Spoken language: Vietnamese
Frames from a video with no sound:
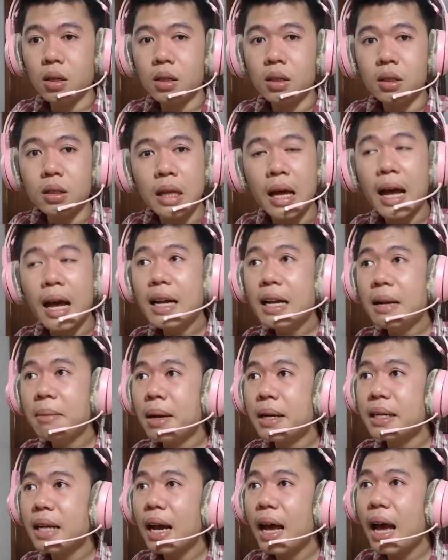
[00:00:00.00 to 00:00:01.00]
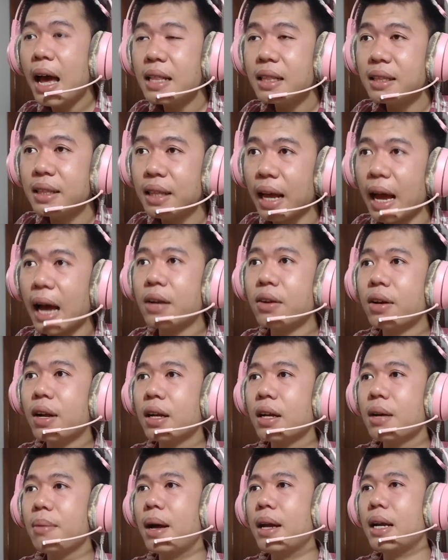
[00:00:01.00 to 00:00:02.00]
Thế là mình đã hết tiền rồi
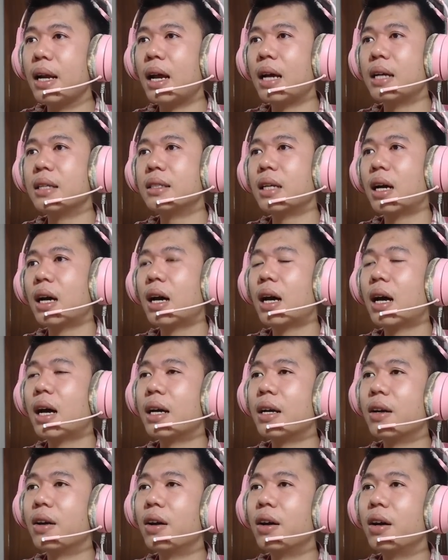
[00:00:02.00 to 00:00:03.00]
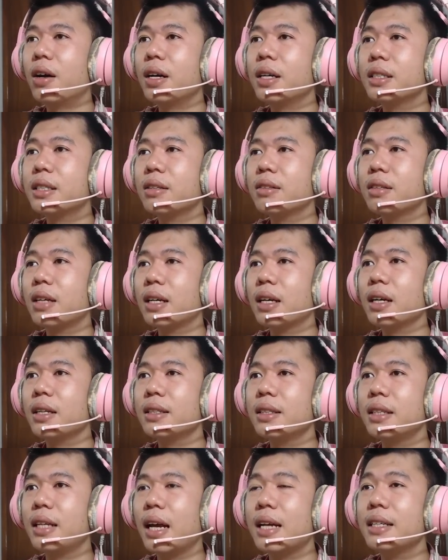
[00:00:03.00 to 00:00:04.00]
đấy các bạn ạ. Trời ơi, sao nhanh hết
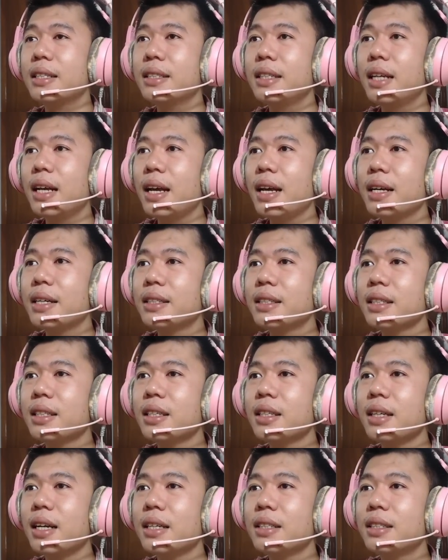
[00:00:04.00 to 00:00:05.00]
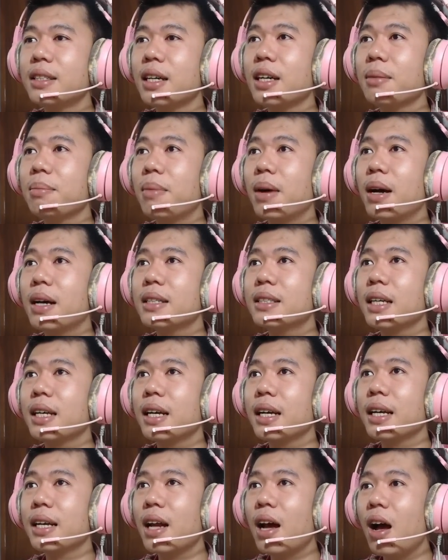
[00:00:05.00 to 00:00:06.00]
tiền thế cơ chứ, đã chơi bời
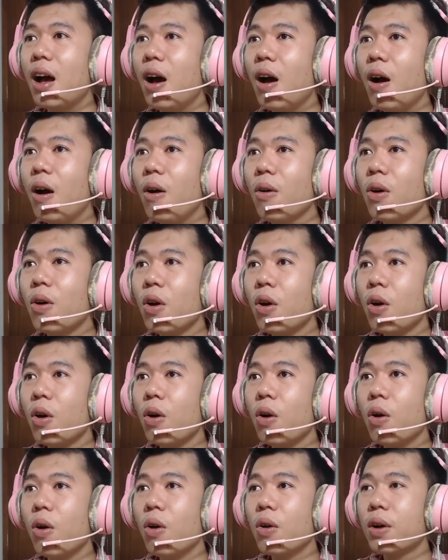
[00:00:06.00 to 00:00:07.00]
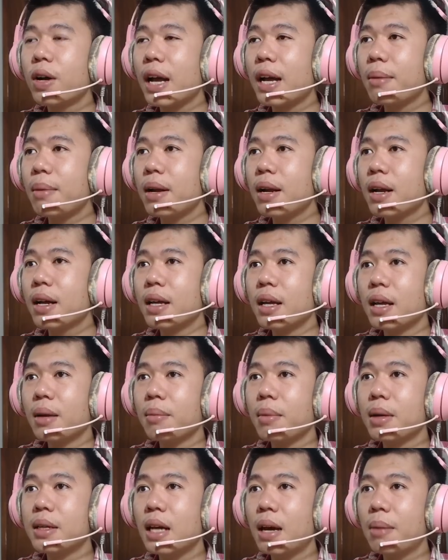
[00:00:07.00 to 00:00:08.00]
gì đâu. Ok các bạn ơi,
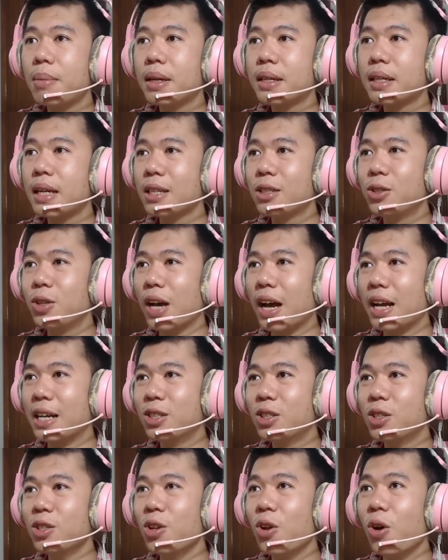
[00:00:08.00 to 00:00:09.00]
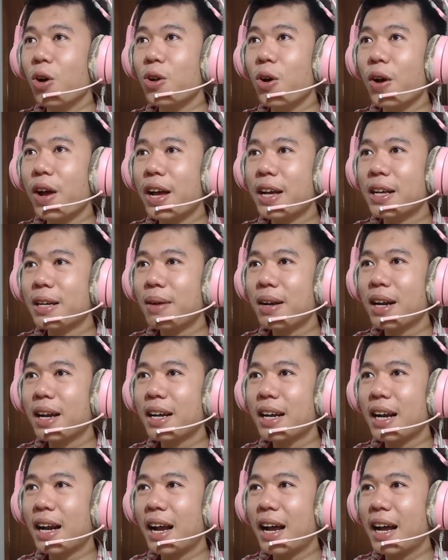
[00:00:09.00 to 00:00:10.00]
bây giờ mình lại chuyển đổi đội hình các bạn
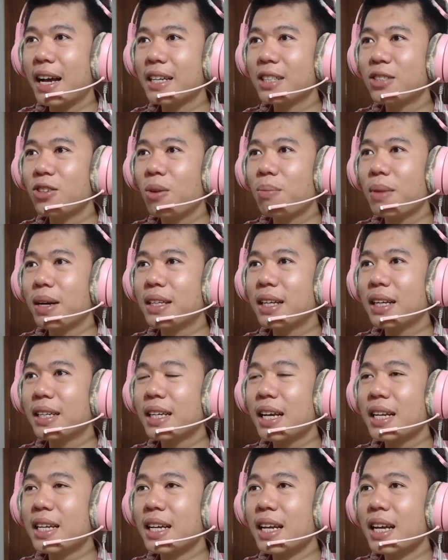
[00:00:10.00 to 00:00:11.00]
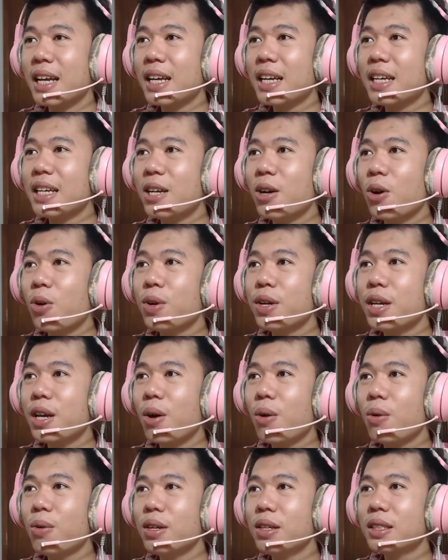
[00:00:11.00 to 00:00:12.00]
ơi này. Cho mấy thanh niên
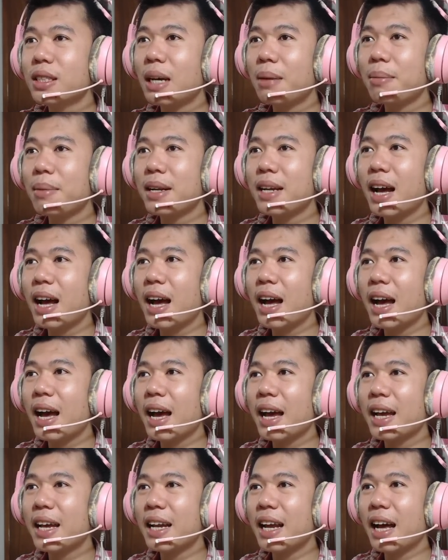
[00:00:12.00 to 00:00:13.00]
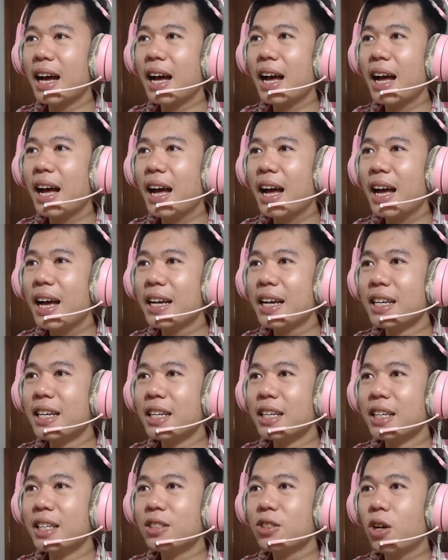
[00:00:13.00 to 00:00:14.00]
yếu đứng sang bên đây. Đấy,
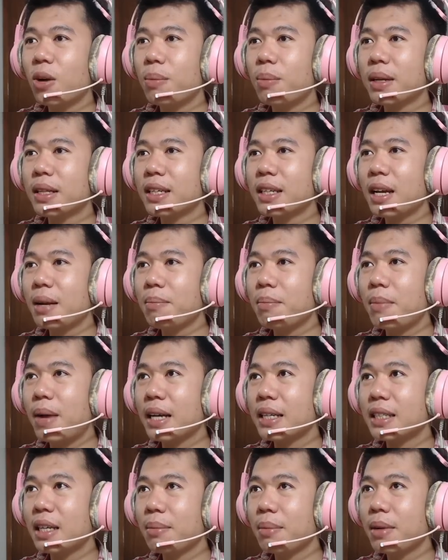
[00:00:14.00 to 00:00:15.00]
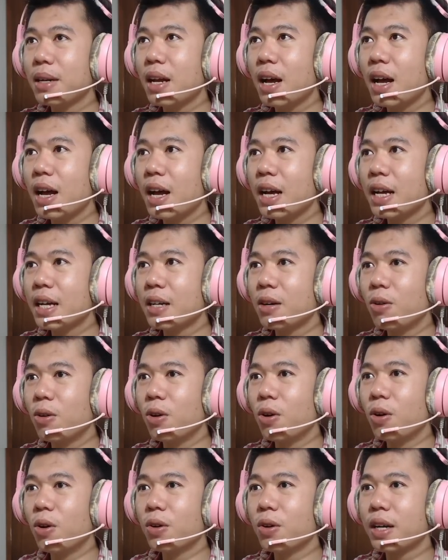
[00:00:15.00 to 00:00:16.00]
cho mấy thanh niên mạnh sang bên đây.
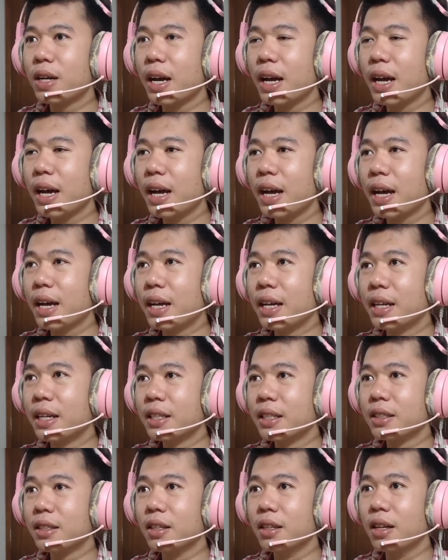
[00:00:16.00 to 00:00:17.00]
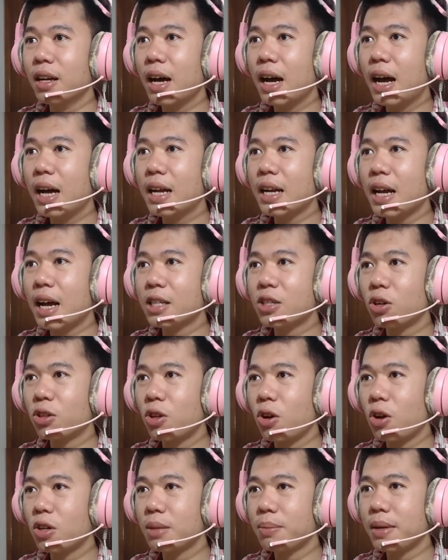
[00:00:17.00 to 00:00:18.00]
Ok, từ đã, đây cho
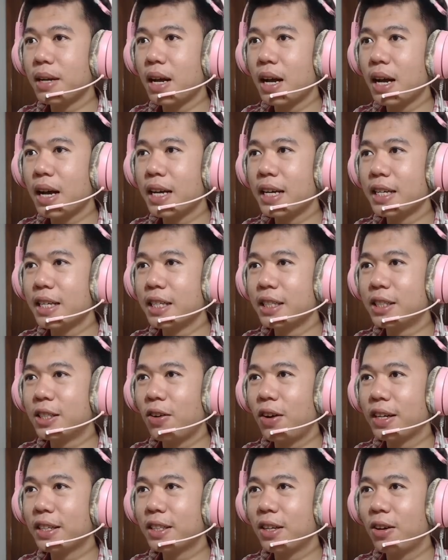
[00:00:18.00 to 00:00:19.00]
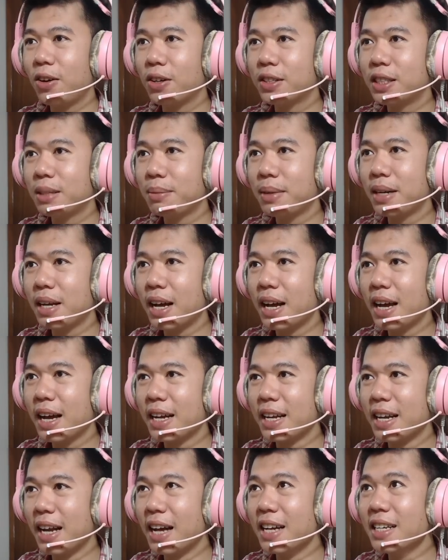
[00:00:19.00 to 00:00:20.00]
Thỏ sang bên đây, cho anh Thỏ sang bên
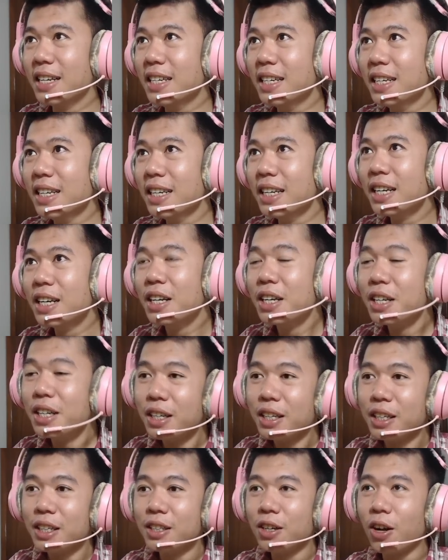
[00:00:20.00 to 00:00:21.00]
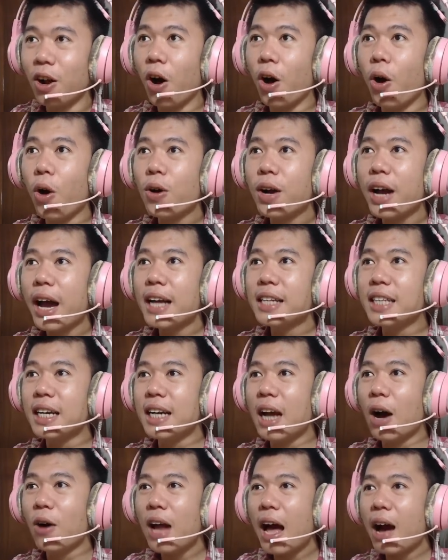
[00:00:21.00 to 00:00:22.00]
đây. Đấy, rồi ok,
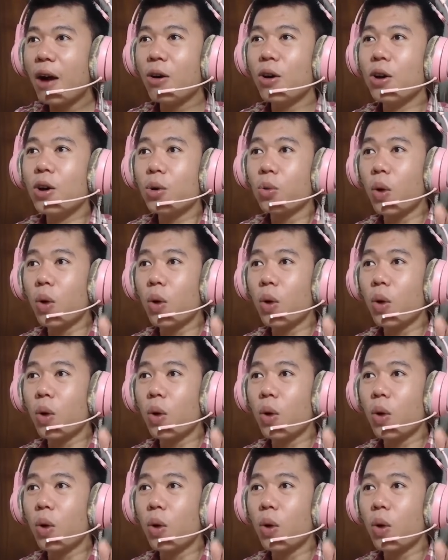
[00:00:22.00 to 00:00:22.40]
chiến đấu nào.